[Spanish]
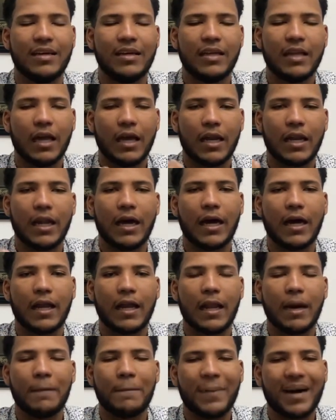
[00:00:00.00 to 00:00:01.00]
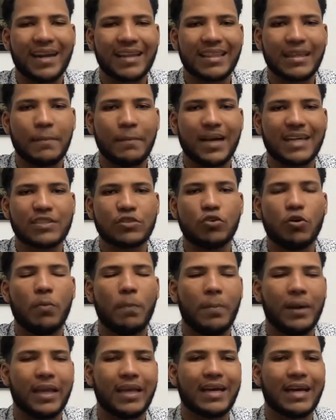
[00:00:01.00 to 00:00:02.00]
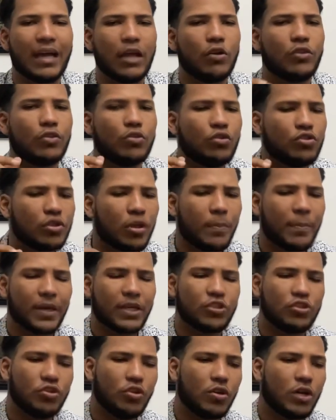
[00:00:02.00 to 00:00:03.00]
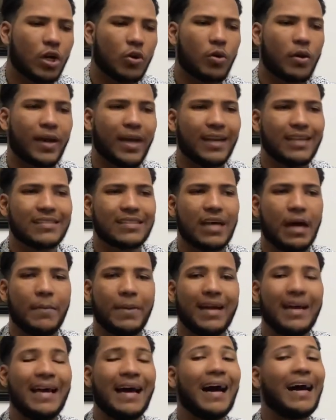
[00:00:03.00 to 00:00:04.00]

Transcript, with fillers: la, parte más complicada donde uno se presiona, cualquier examen,